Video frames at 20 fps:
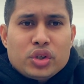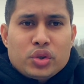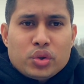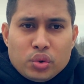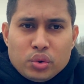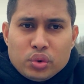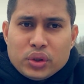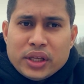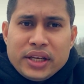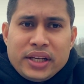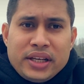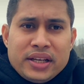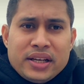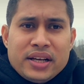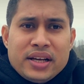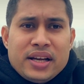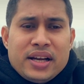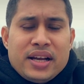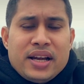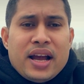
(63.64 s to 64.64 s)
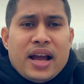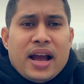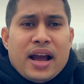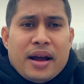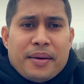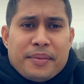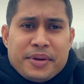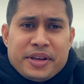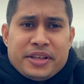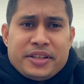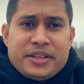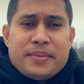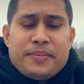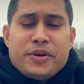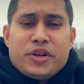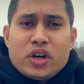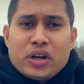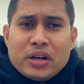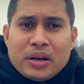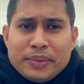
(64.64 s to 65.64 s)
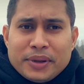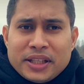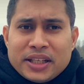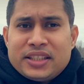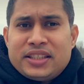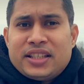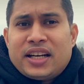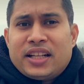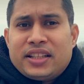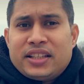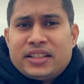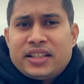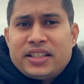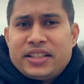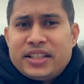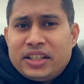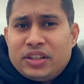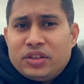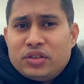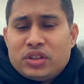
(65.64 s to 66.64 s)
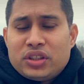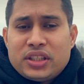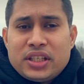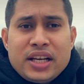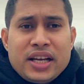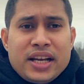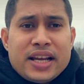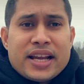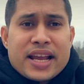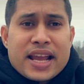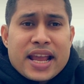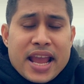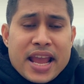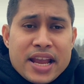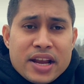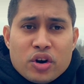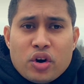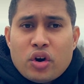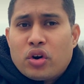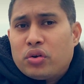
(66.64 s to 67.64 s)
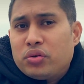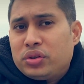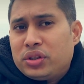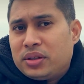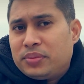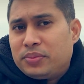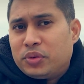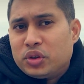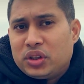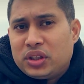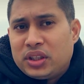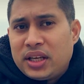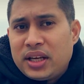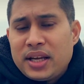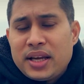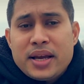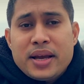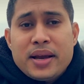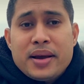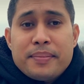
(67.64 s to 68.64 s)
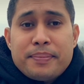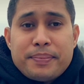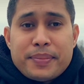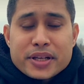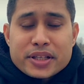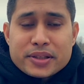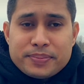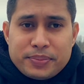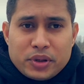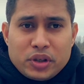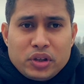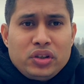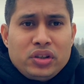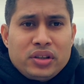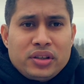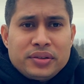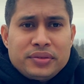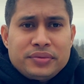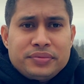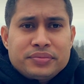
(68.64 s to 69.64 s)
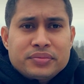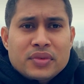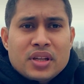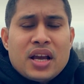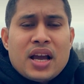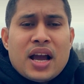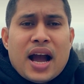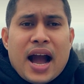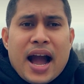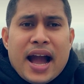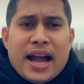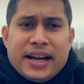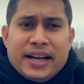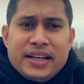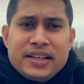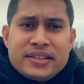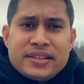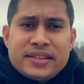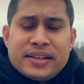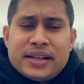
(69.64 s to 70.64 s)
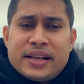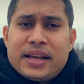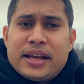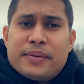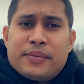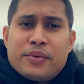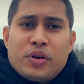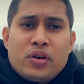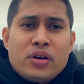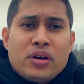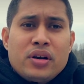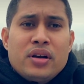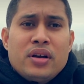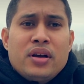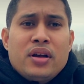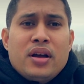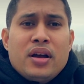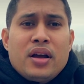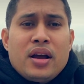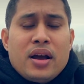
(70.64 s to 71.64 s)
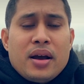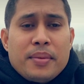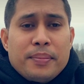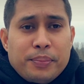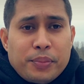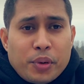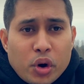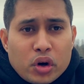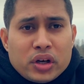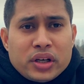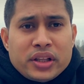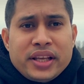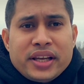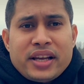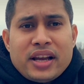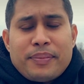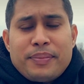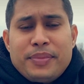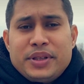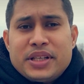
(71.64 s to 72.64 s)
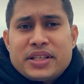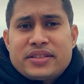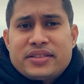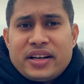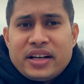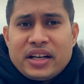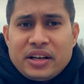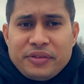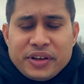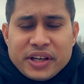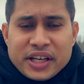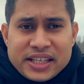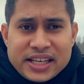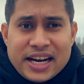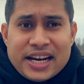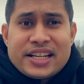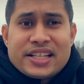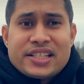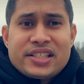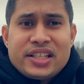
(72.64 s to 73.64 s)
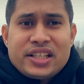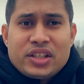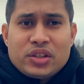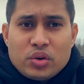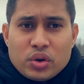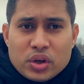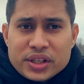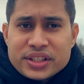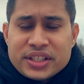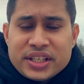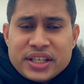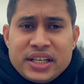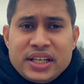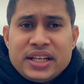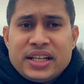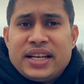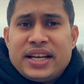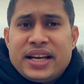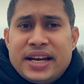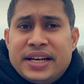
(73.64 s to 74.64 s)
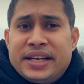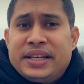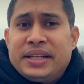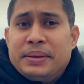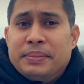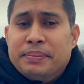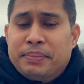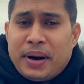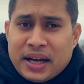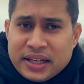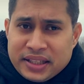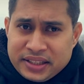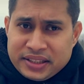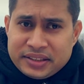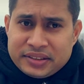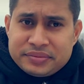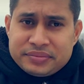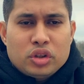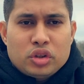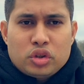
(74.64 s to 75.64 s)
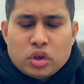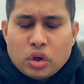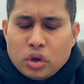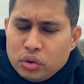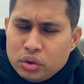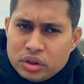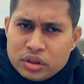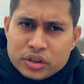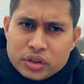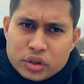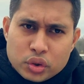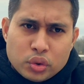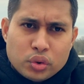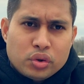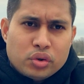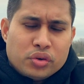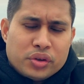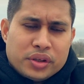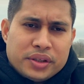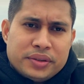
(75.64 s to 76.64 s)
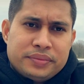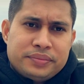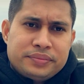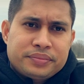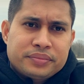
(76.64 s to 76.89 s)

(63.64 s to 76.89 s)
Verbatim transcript: শুরুতেই আমি যে বিষয়টা আপনাদেরকে জানাতে চাই সেটি হচ্ছে এই খরচের মধ্যে পাসপোর্ট আইলস এবং বোর্ড থেকে আপনি যে সার্টিফিকেট অ্যাটাস্টেড করেছেন এটি বাদে চলুন শুরু করি